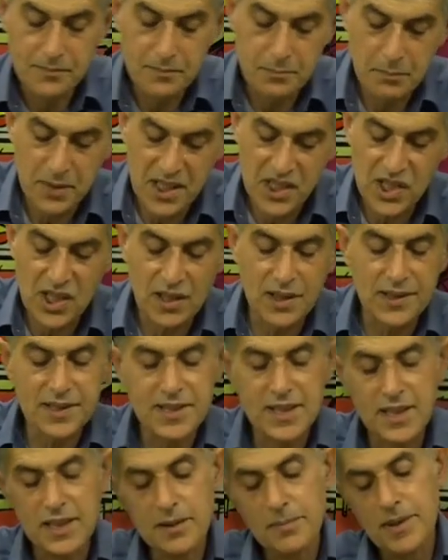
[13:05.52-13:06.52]
5'e 6
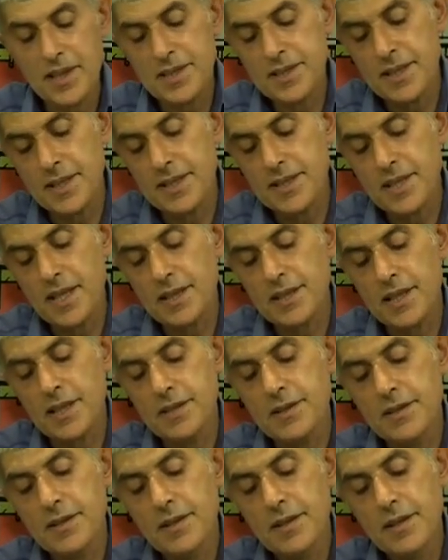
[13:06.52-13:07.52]
santim kesseniz yeter.
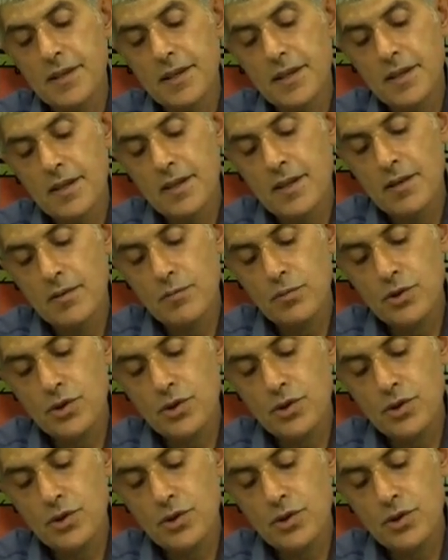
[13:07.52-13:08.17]
Bu